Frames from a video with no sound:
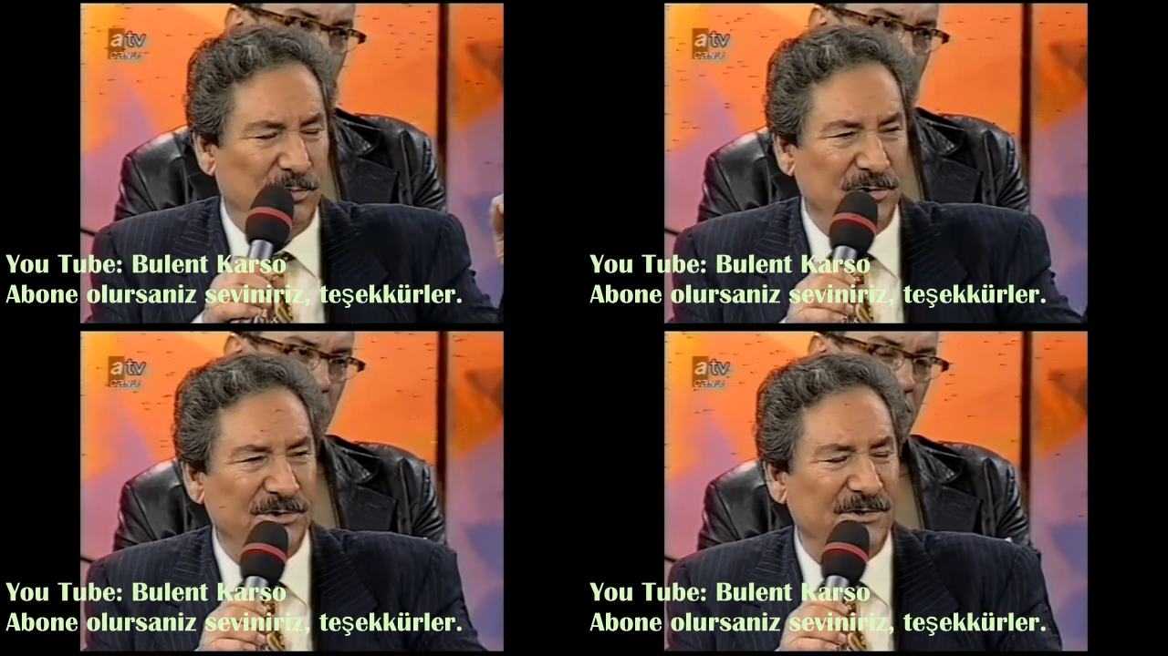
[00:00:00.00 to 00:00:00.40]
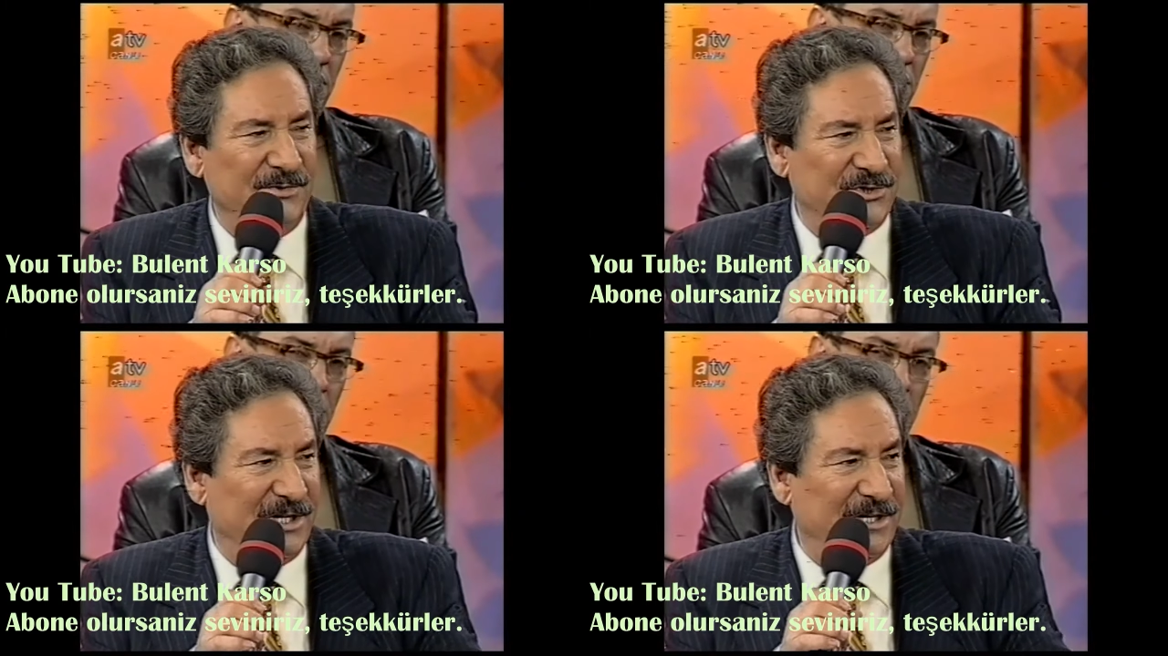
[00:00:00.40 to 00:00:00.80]

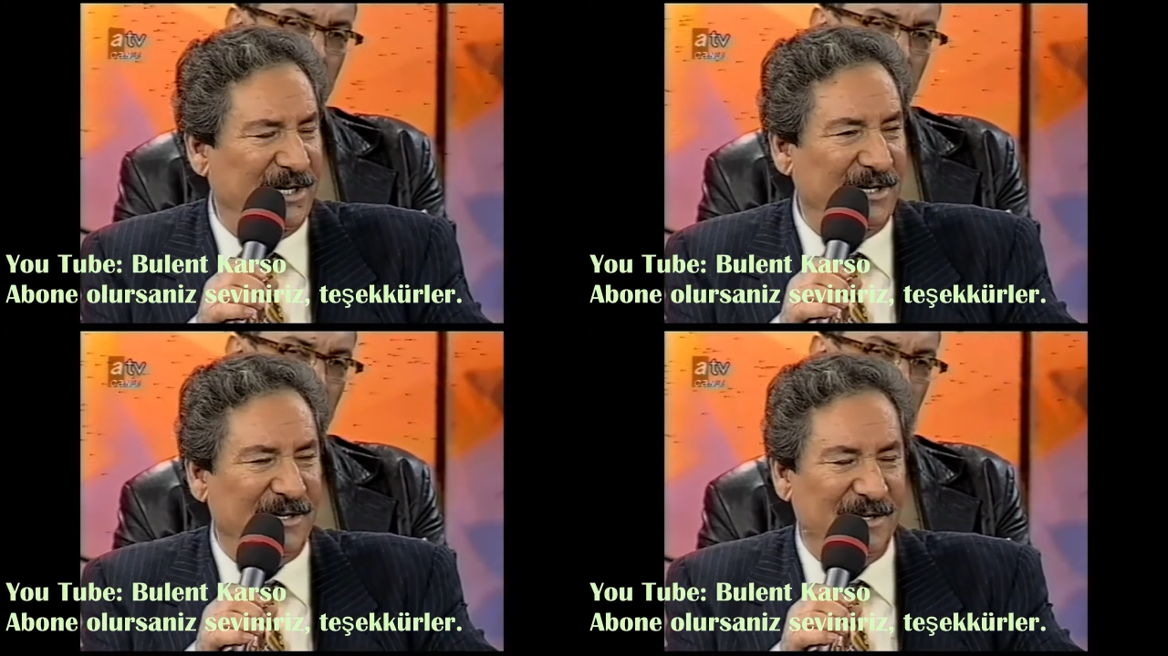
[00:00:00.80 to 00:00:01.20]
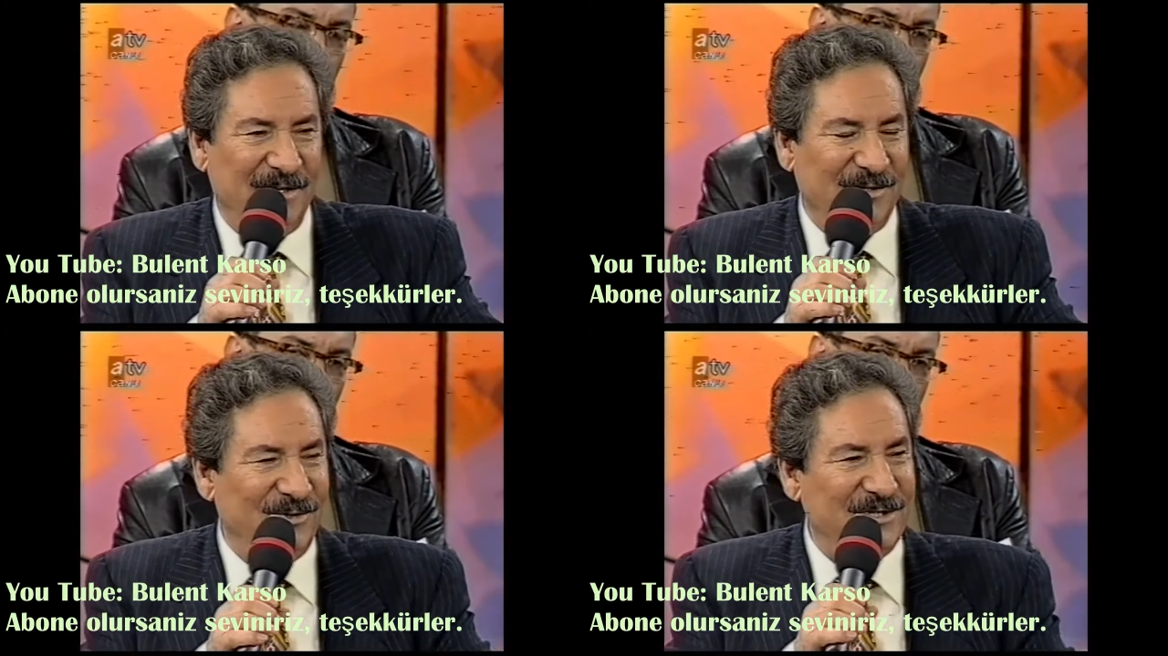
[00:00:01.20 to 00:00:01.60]
Bunun üzerine
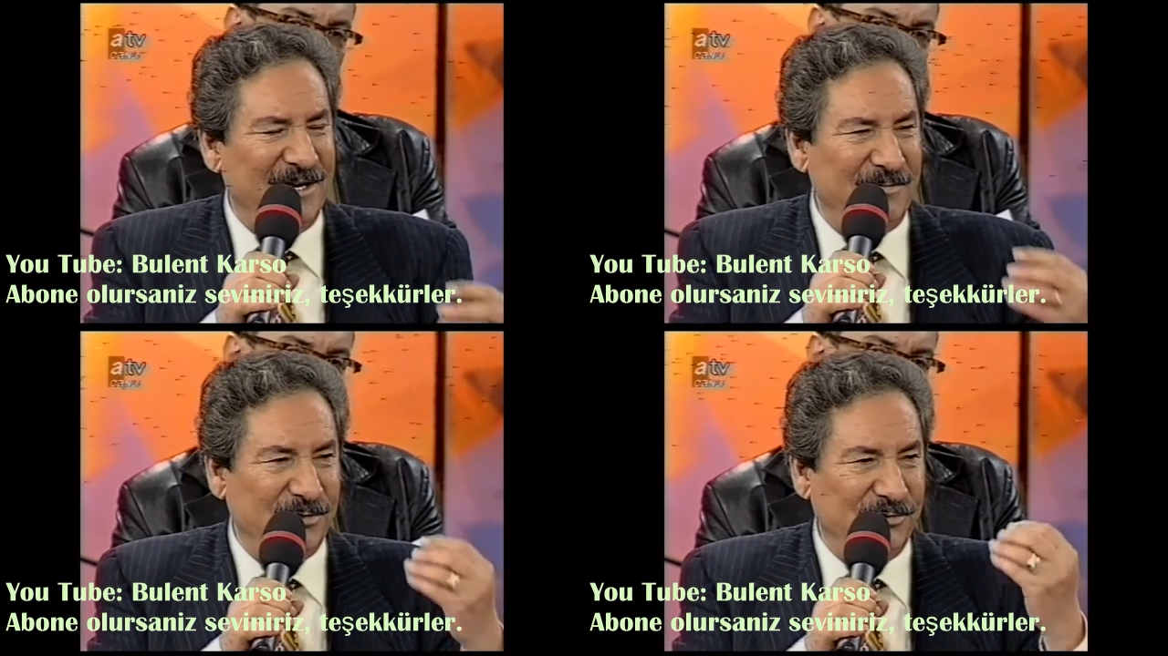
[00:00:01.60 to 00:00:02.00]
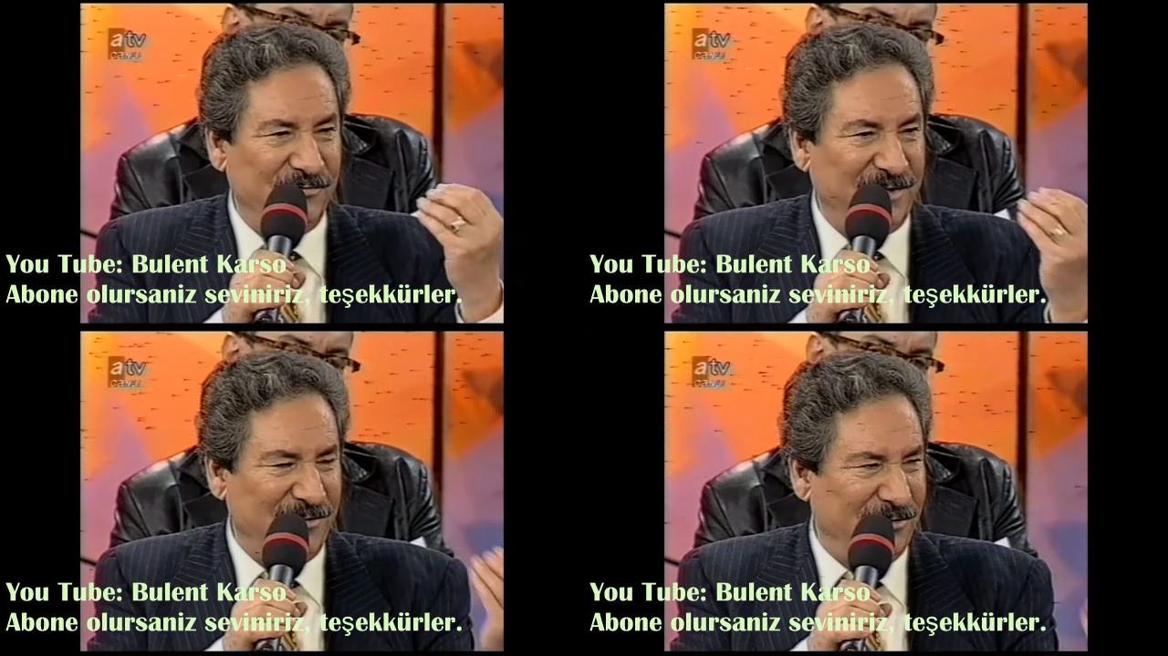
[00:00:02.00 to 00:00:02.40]
Güzel bir
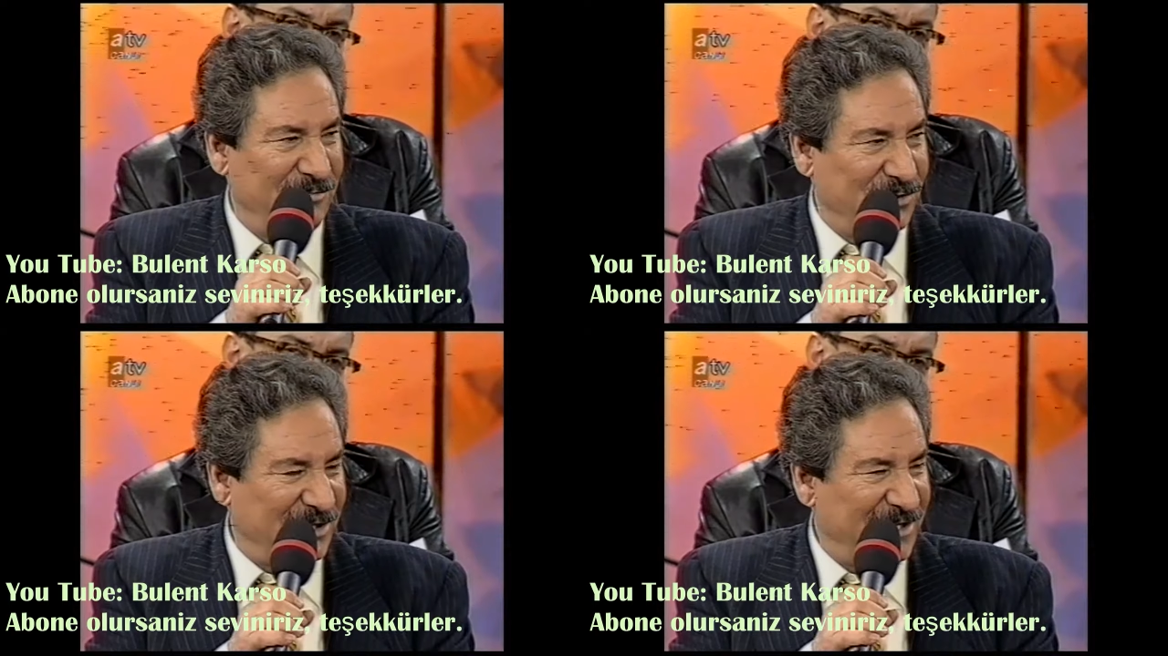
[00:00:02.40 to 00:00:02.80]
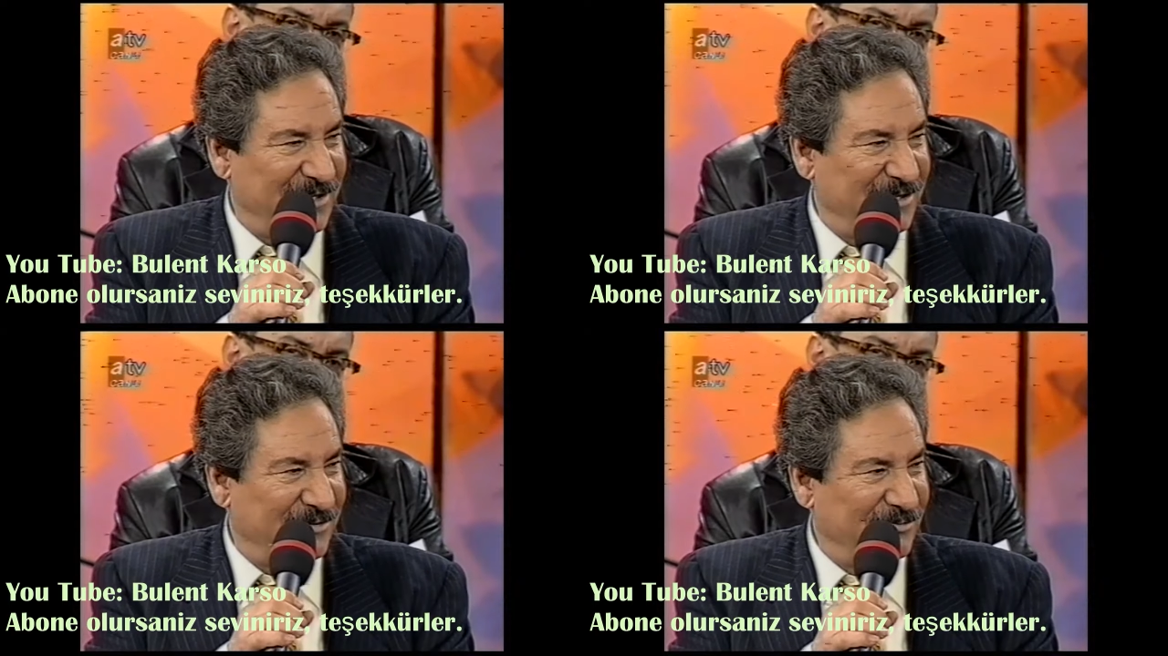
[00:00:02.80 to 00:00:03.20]
güfte koymuşlar
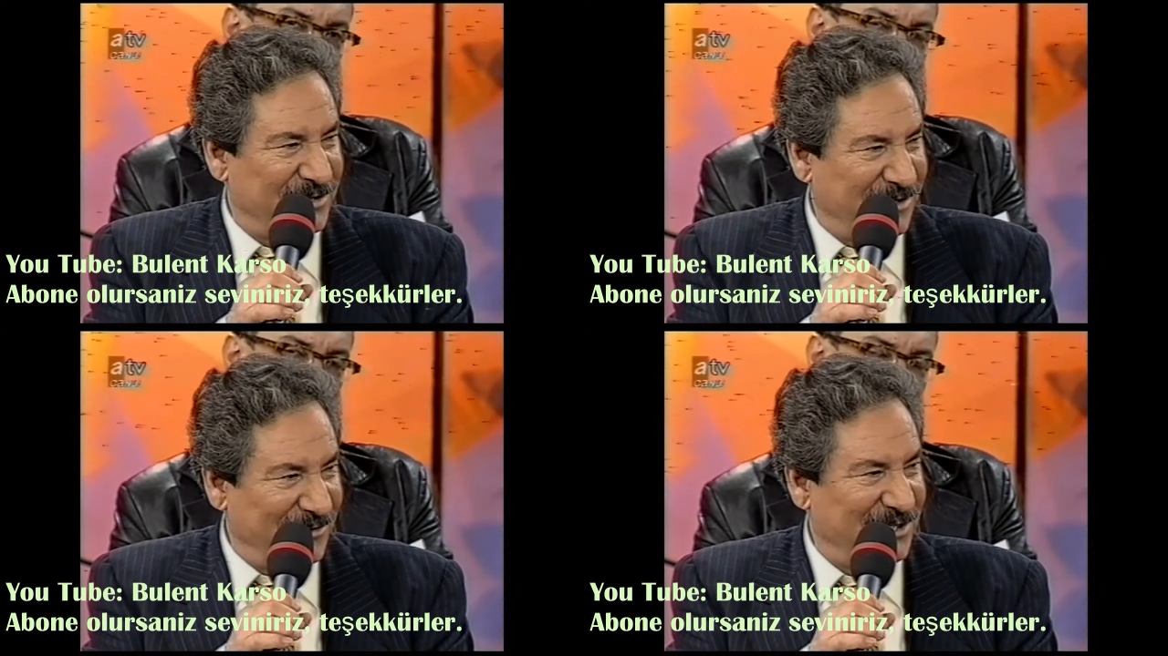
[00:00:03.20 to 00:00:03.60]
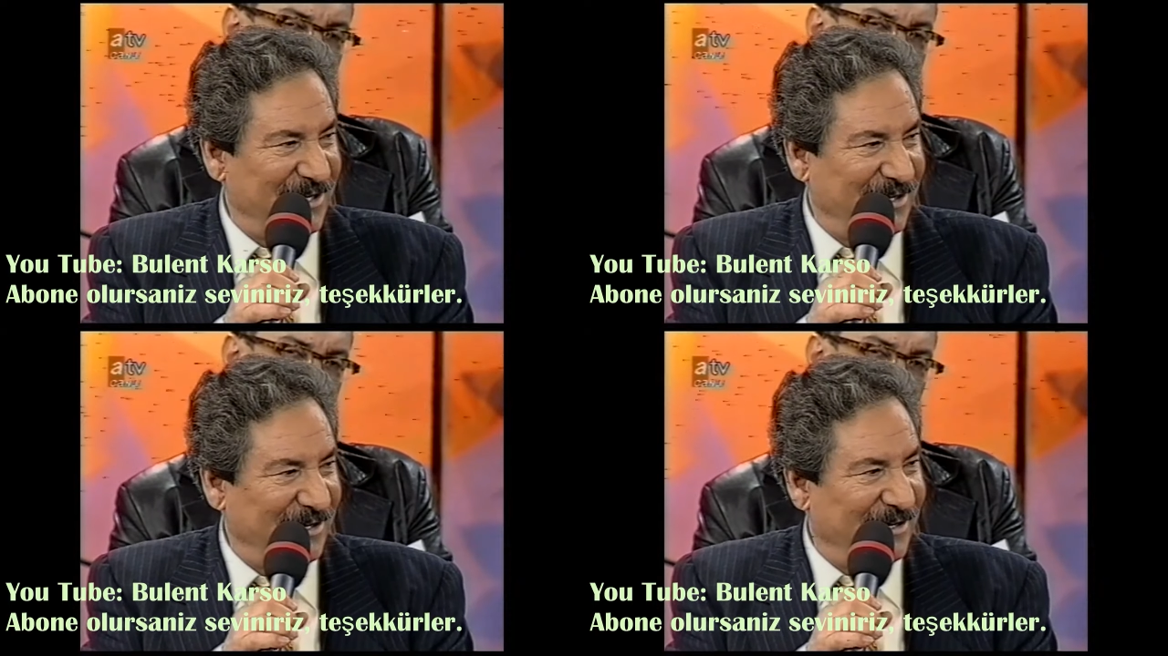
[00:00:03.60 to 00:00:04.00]
Mustafa Hoca.